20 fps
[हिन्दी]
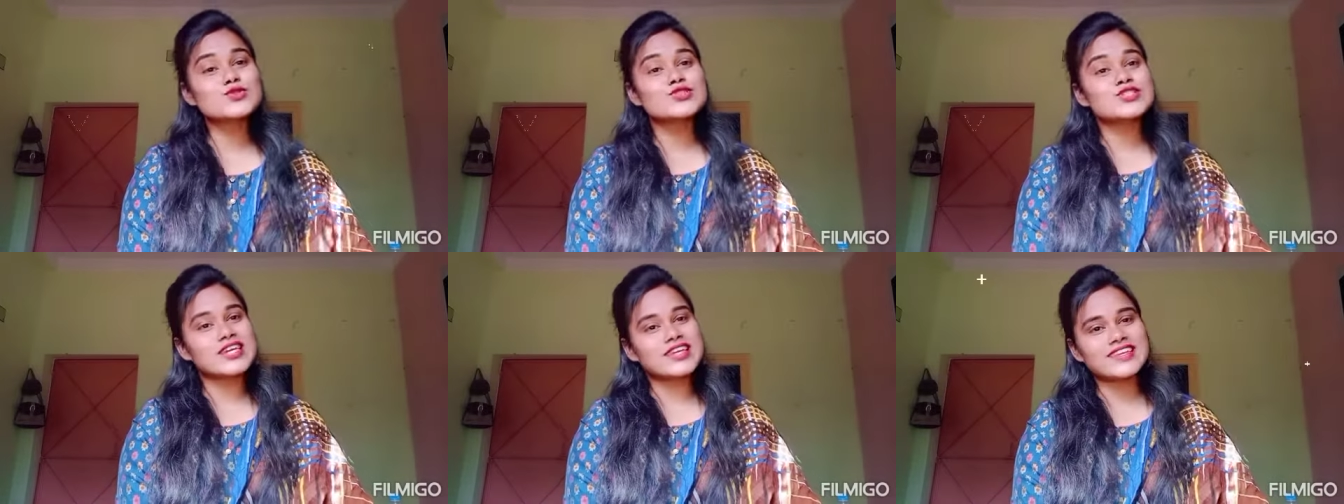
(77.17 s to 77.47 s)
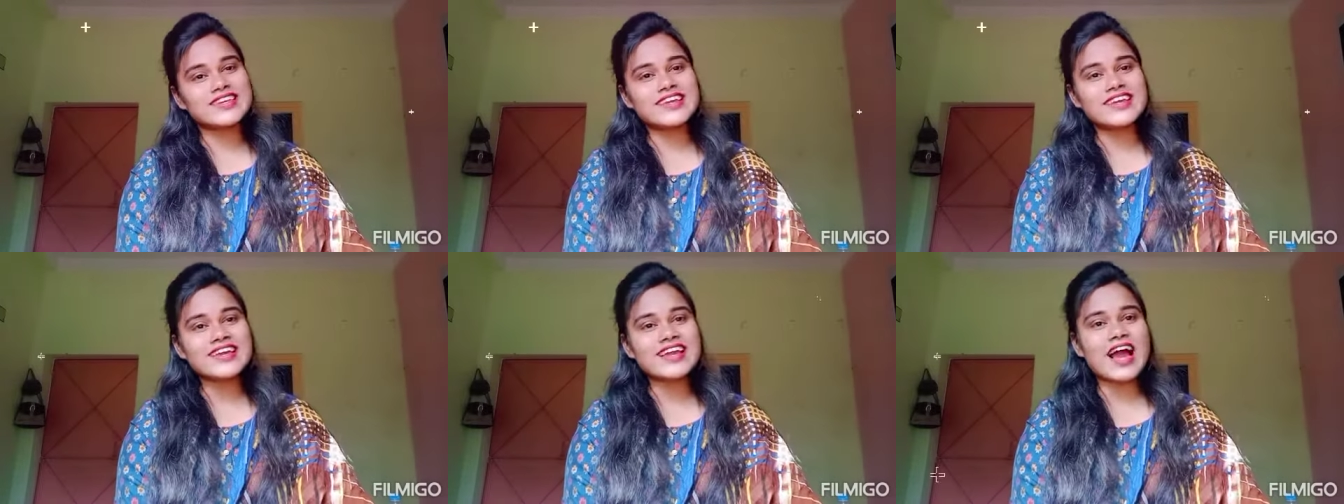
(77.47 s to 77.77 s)

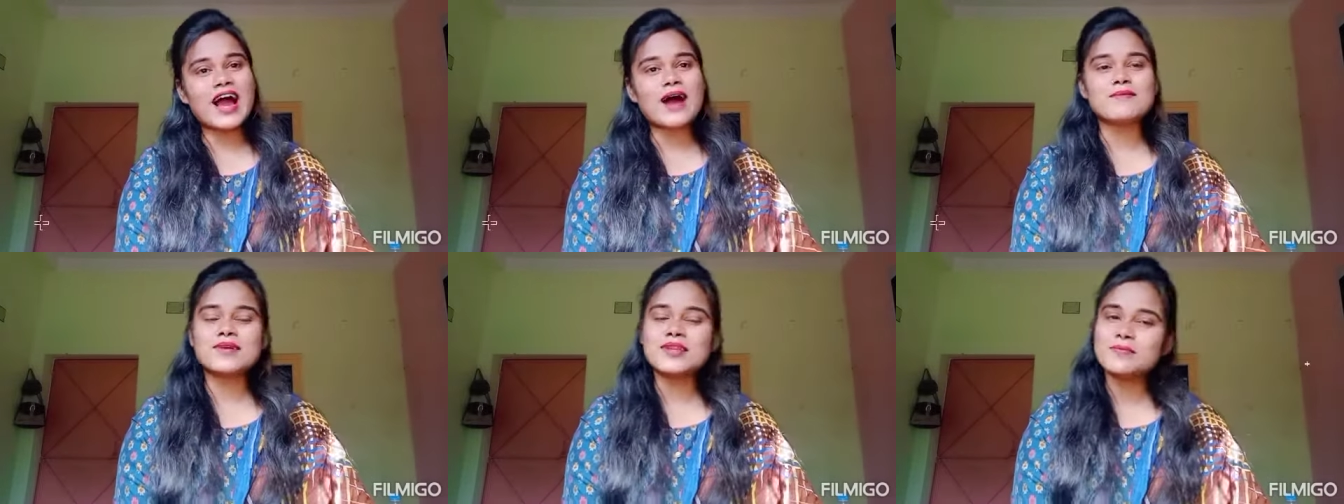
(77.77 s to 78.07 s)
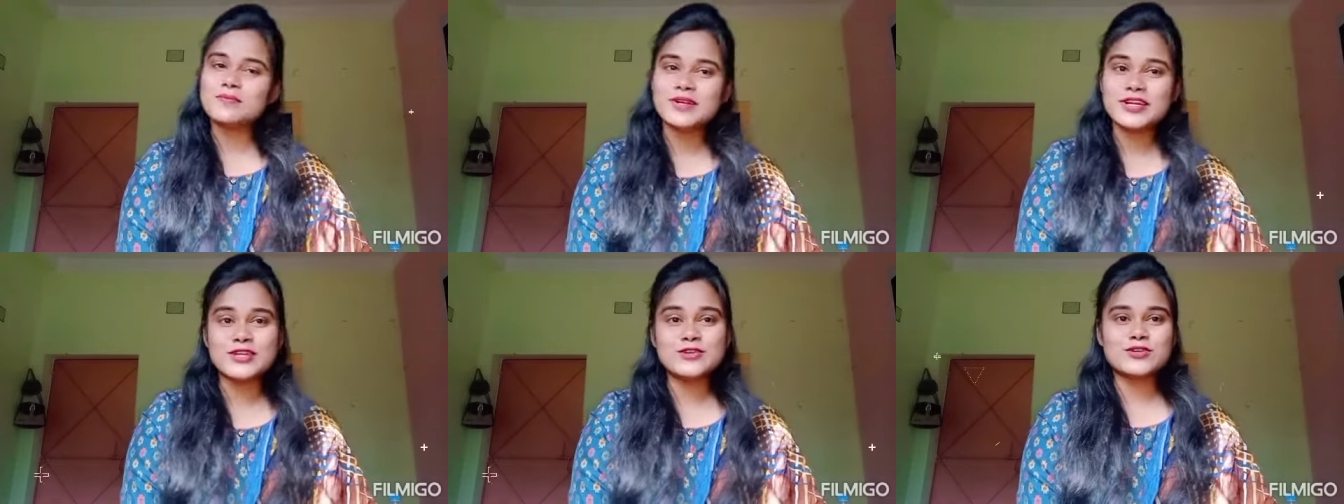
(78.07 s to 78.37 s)
चलिए हमारी
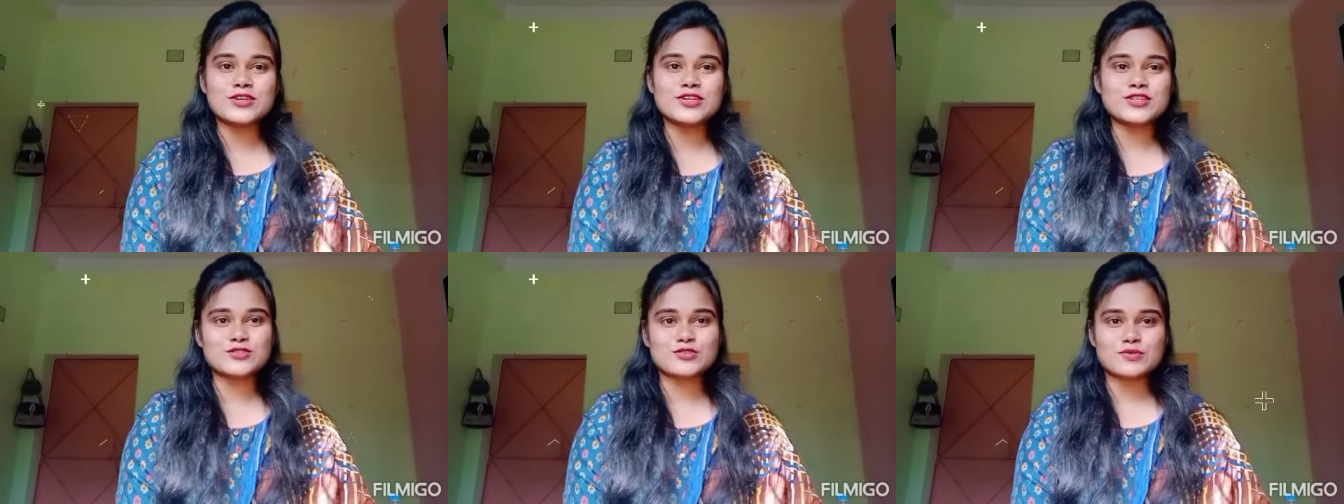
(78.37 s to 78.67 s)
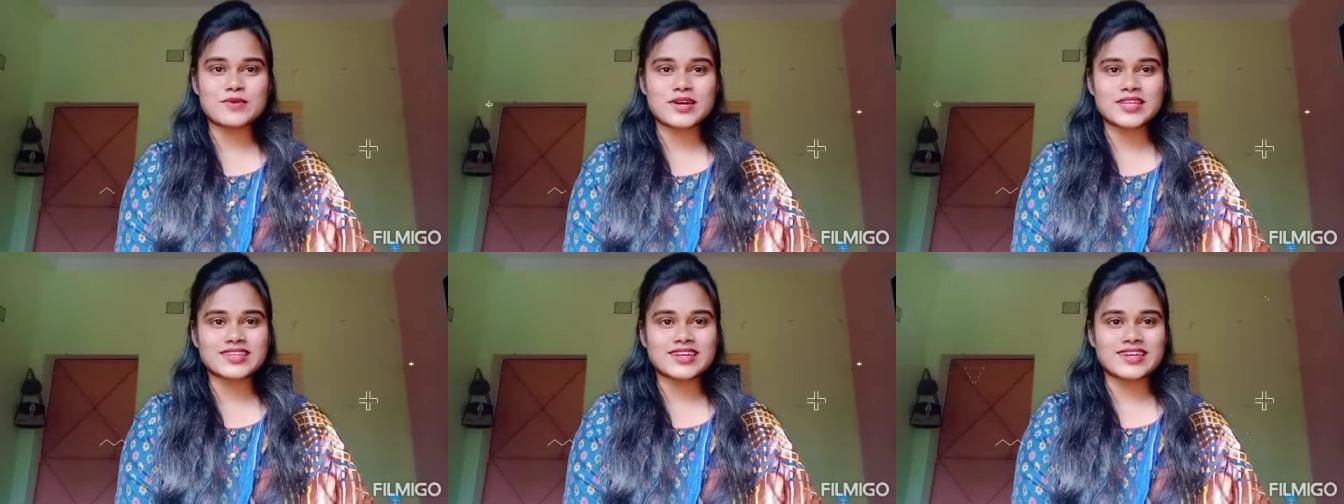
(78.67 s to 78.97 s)
वीडियो की
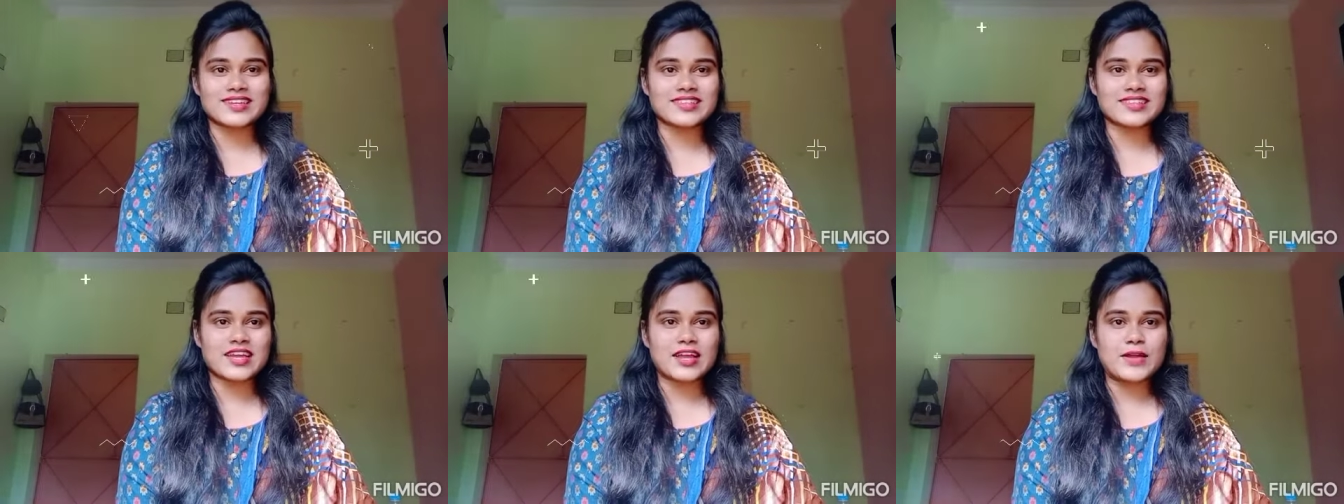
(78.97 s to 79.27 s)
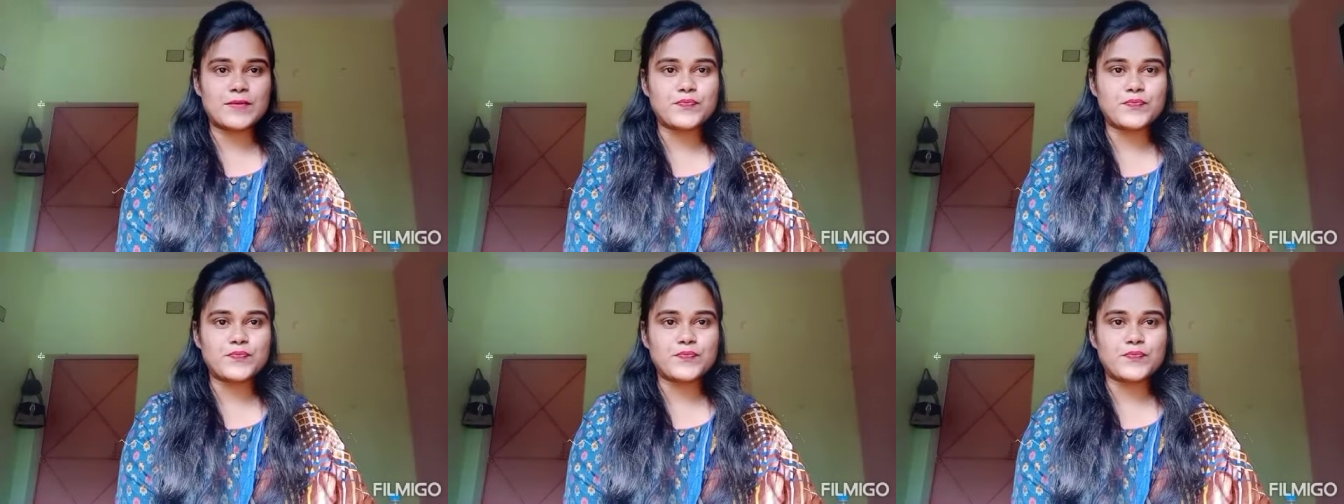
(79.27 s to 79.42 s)
शुरुआत करते हैं